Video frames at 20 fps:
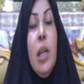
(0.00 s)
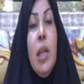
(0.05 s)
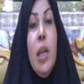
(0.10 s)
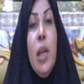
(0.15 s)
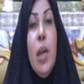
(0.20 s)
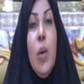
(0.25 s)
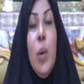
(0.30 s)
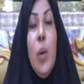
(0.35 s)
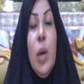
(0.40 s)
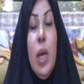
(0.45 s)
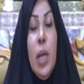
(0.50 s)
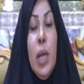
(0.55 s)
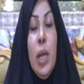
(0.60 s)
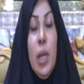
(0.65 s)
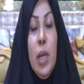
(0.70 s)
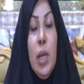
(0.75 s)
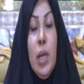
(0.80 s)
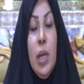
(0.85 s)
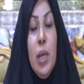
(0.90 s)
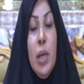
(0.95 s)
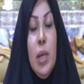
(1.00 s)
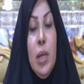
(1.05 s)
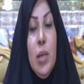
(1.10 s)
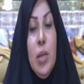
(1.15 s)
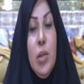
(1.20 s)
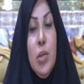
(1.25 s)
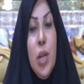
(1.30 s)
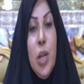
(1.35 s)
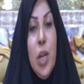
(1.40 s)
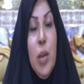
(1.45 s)
ننوه الى
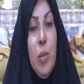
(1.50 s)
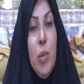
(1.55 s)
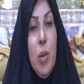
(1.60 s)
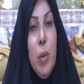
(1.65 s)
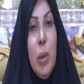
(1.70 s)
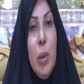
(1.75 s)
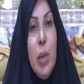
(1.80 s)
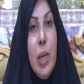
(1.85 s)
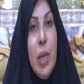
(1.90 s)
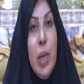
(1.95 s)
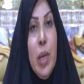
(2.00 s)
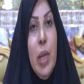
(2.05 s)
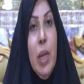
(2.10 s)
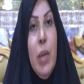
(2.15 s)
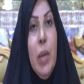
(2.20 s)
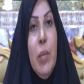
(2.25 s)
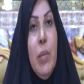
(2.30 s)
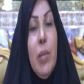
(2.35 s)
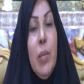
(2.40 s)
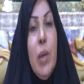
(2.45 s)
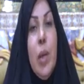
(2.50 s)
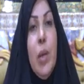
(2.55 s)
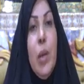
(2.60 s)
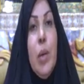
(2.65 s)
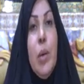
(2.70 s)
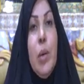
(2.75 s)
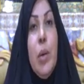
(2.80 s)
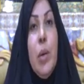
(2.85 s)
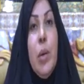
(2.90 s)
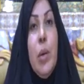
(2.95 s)
جنابكم الكريم
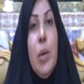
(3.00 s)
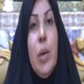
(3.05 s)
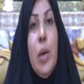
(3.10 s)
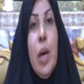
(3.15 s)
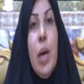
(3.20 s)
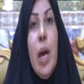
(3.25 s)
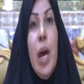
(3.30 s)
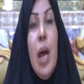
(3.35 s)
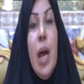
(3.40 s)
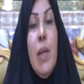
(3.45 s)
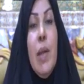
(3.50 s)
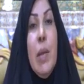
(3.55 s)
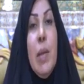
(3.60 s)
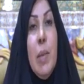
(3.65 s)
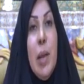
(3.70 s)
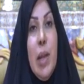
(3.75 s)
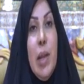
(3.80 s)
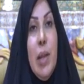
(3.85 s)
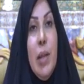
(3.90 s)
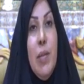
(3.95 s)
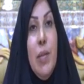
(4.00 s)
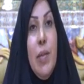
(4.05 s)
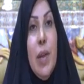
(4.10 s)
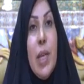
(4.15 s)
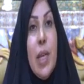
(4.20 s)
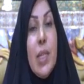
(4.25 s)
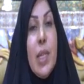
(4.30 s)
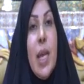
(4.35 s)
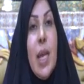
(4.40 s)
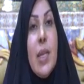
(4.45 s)
انه هذا الملف
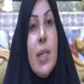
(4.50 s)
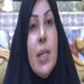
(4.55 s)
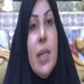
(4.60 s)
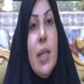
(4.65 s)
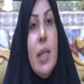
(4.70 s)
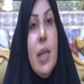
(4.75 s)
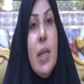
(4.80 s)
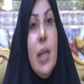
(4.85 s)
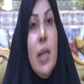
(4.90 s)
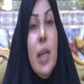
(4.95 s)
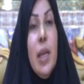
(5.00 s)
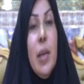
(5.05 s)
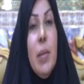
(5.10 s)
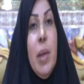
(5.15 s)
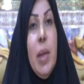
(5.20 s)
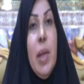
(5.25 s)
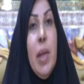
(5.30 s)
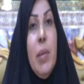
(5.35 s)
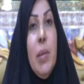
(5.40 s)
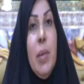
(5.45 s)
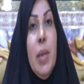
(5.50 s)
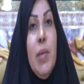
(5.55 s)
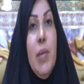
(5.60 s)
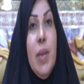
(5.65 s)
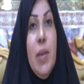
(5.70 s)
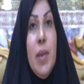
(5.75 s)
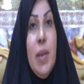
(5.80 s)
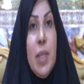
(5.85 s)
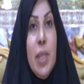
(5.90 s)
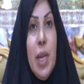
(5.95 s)
اساسا احنا عملنا به
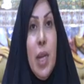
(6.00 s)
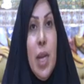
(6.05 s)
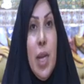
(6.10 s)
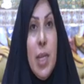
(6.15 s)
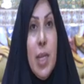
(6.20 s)
في فترات